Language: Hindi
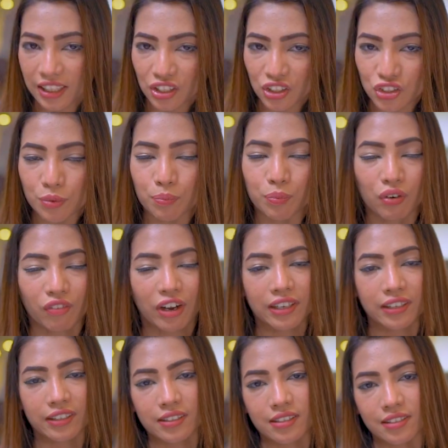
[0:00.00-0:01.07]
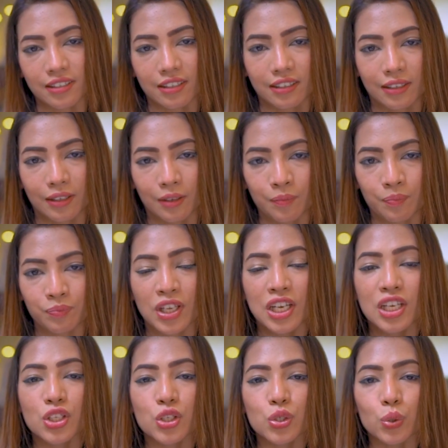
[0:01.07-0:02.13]
के नीचे प्रोवाइड किए जाएंगे
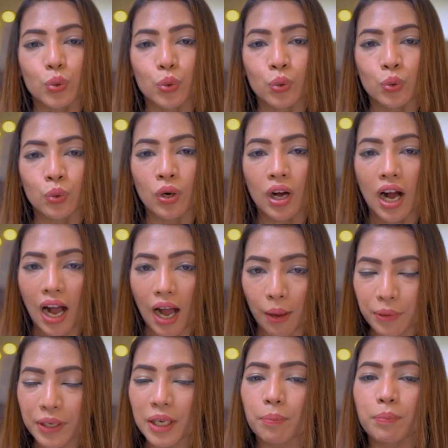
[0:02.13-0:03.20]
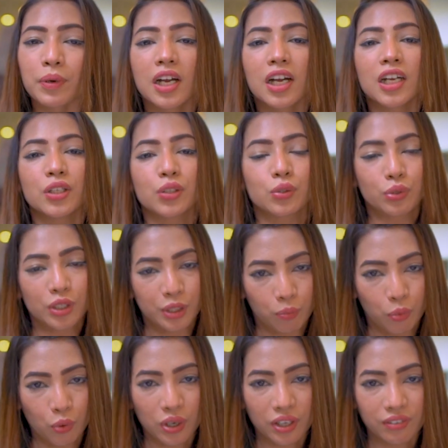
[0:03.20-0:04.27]
सो so, अभी अपना यूनिट
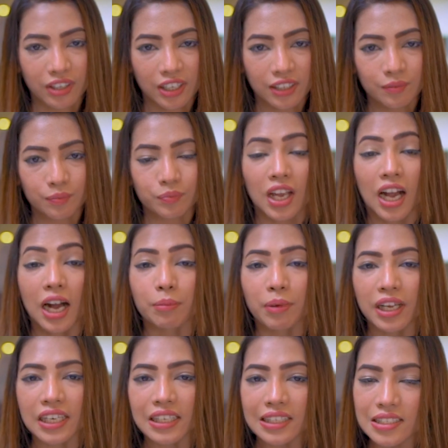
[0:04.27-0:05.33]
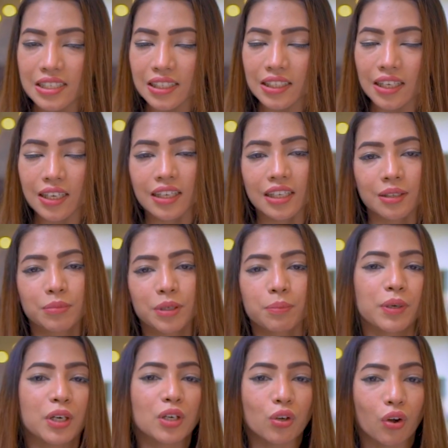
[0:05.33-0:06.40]
बुक करवाएं हमारे नीचे दिए गए नंबर
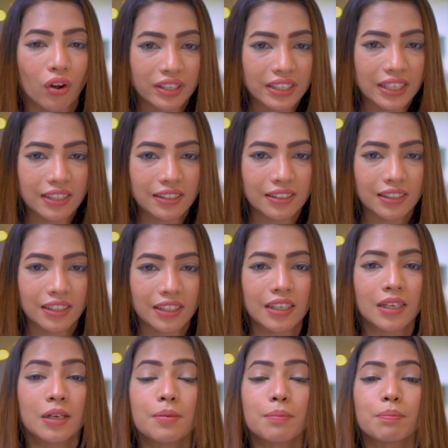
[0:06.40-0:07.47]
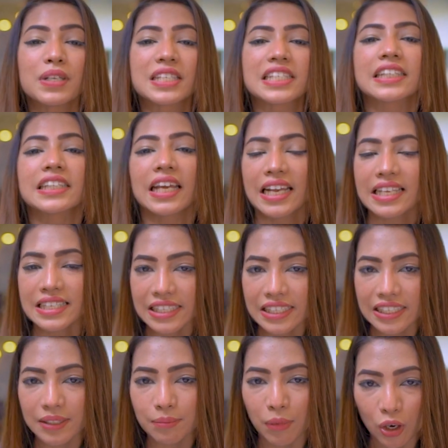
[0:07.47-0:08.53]
पर कॉन्टेक्ट करें मजीद ऐसी
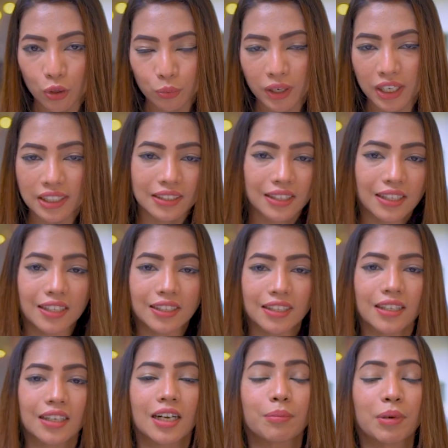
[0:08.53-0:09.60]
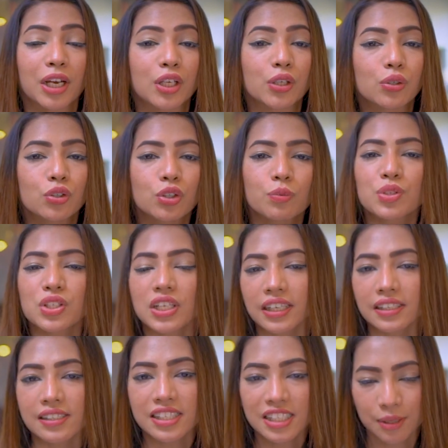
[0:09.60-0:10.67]
ही मालूम के लिए हमारा यूट्यूब
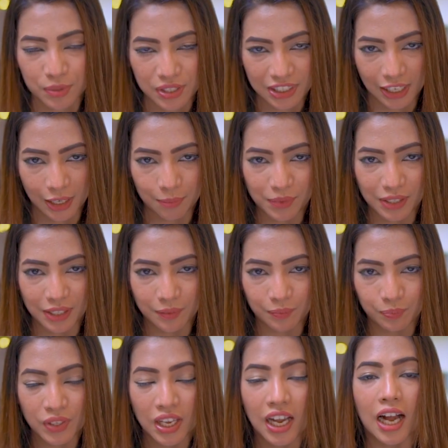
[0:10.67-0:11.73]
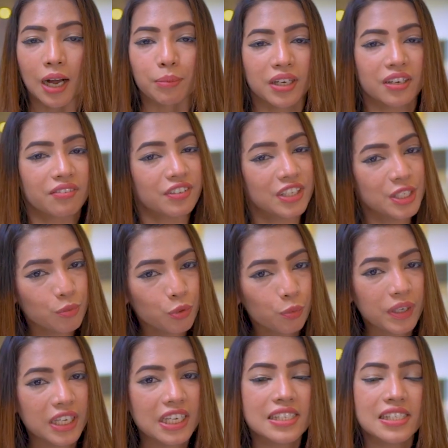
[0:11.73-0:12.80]
चैनल सब्सक्राइब करें हमारा फेसबुक
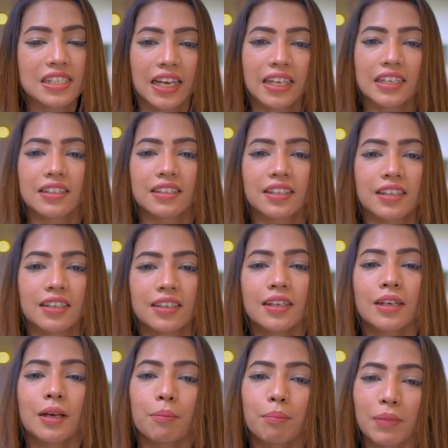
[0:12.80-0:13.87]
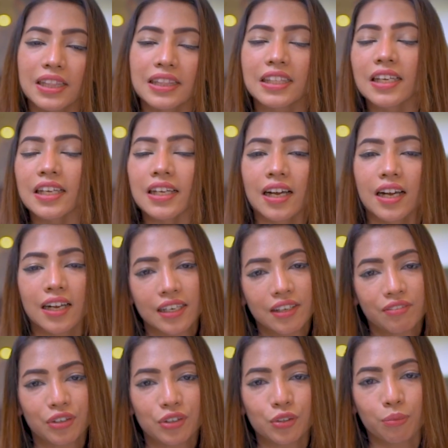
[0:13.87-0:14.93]
पेज लाइक करें मिलते हैं
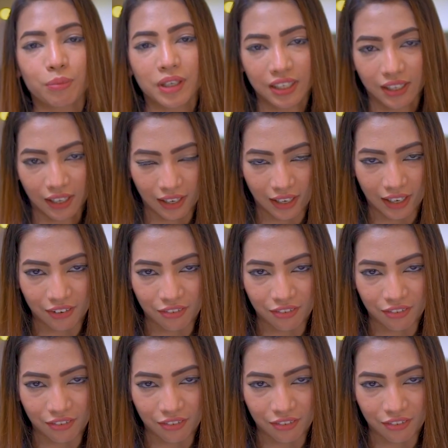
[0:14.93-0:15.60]
अगली वीडियो में अल्लाह